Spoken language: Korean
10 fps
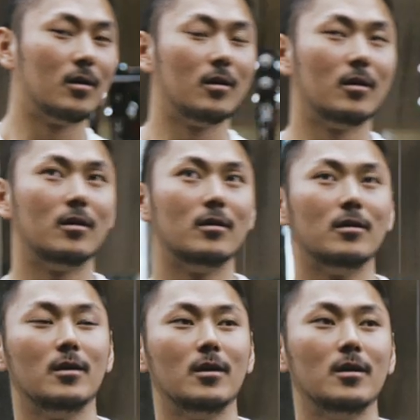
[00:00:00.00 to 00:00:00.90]
어,
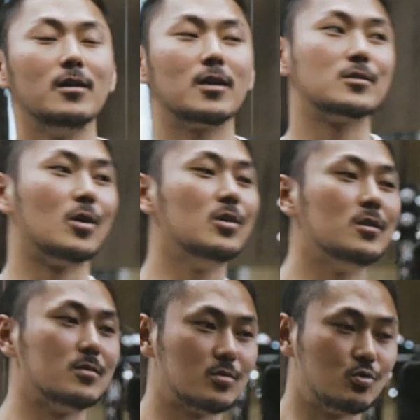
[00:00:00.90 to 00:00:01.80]
일단
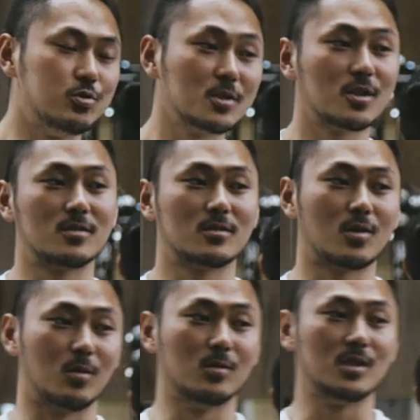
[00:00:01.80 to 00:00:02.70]
저는 두 번째
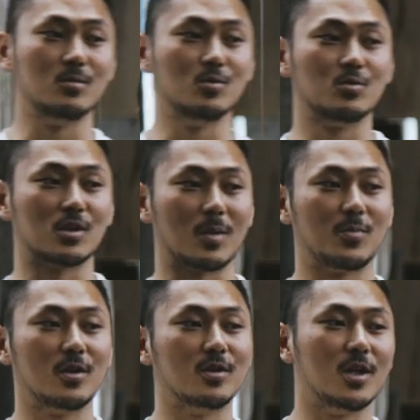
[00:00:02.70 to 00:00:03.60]
거 질문부터
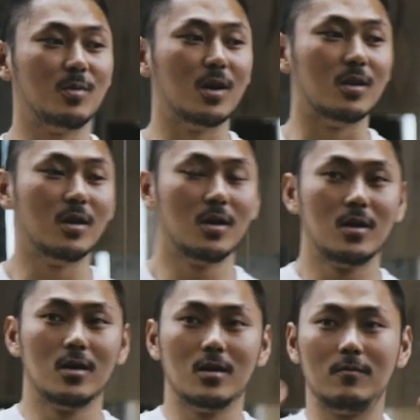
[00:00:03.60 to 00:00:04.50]
답변을 드리면,
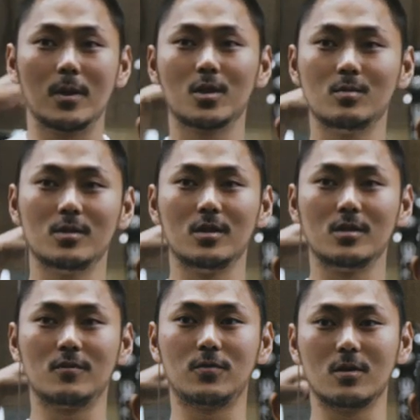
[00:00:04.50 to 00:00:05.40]
백
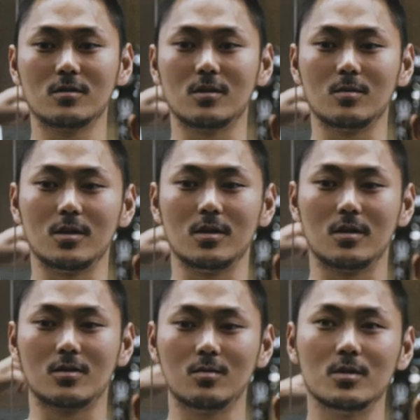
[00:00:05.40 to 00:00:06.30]
더블이든 프론트
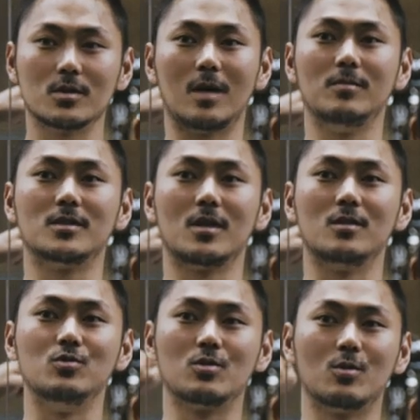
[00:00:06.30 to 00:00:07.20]
더블이든 더블 잡을
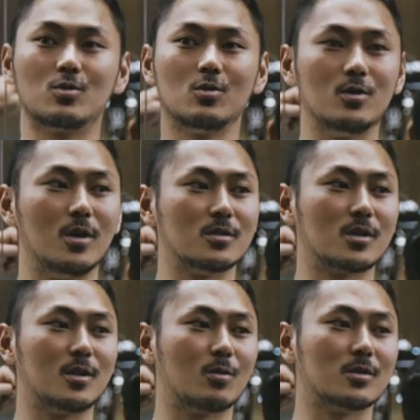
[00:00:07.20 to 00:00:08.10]
때는 무조건 손을
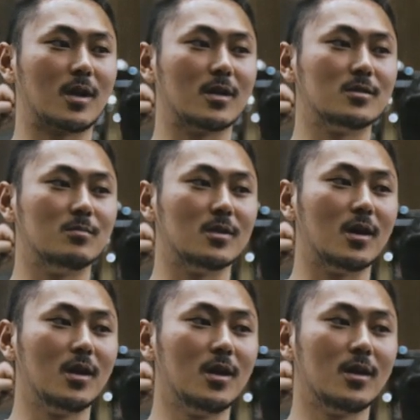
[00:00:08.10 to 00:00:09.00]
여연시키라고
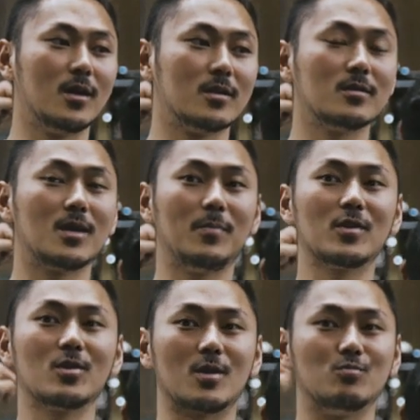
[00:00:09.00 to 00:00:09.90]
가르칩니다. 특히
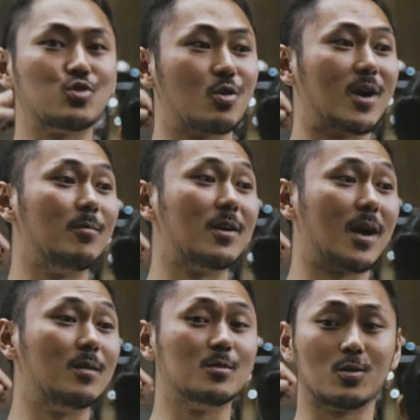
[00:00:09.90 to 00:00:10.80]
백 더블 할 때 무조건 감아,
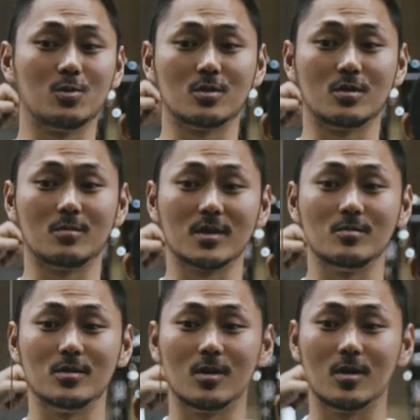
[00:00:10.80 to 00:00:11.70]
감으라고 저는
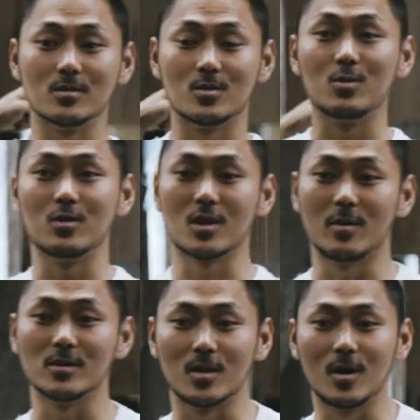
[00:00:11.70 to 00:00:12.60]
말씀드려요. 저도 그렇게
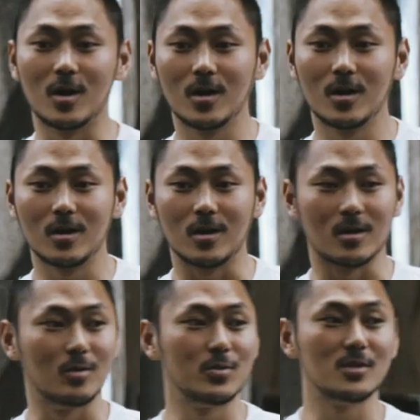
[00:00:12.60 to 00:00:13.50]
배웠어요. 네,
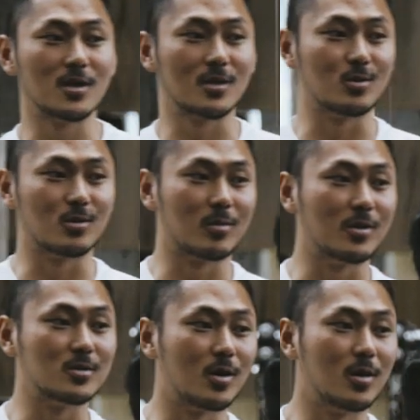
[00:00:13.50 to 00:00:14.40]
러프디즈한테도 그렇게
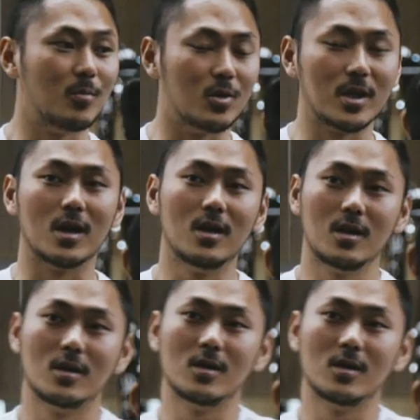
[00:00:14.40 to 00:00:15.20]
배웠어요. 뭐냐,